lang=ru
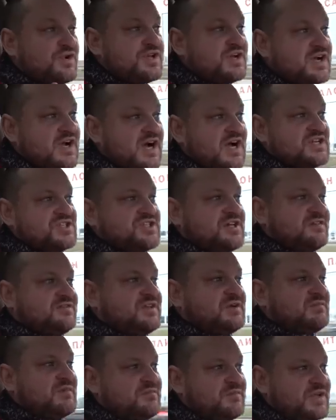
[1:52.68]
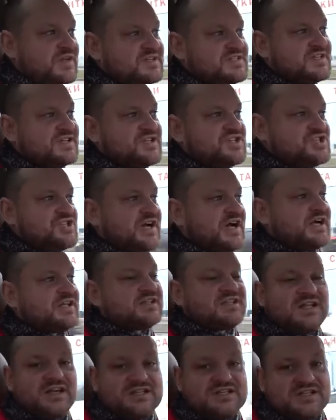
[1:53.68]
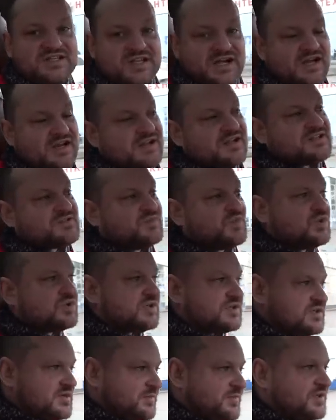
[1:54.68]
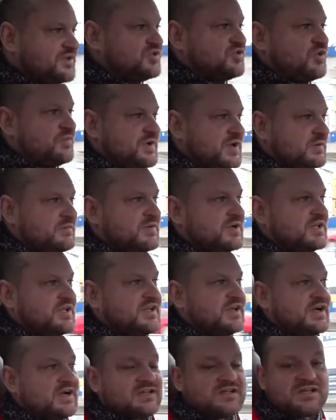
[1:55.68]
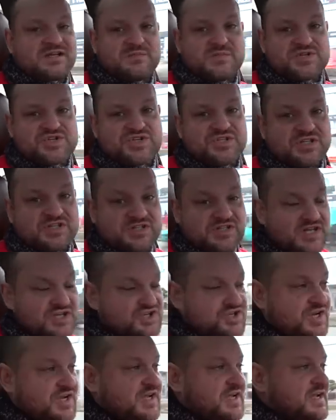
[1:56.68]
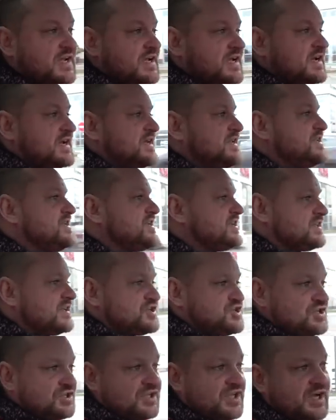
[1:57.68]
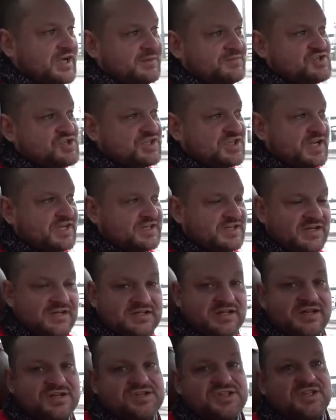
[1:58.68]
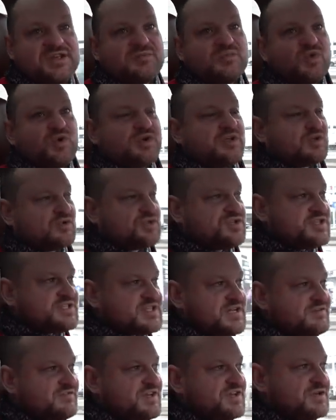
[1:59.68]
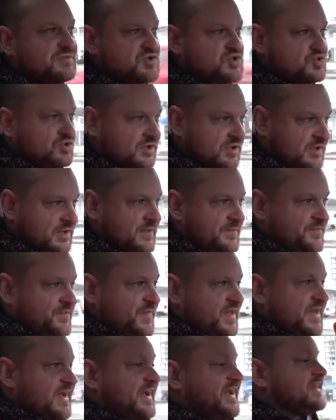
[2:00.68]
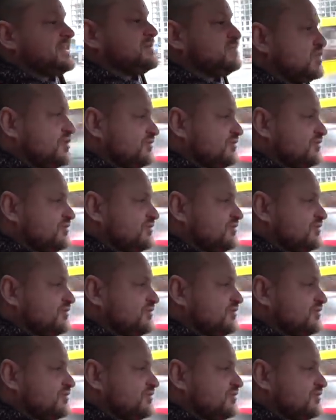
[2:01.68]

не каждый автомобиль заезжает на детальный осмотр, на подъемник. Мы на некоторых машинах даже не начинаем читать электрические блоки. То есть, если видим, что этому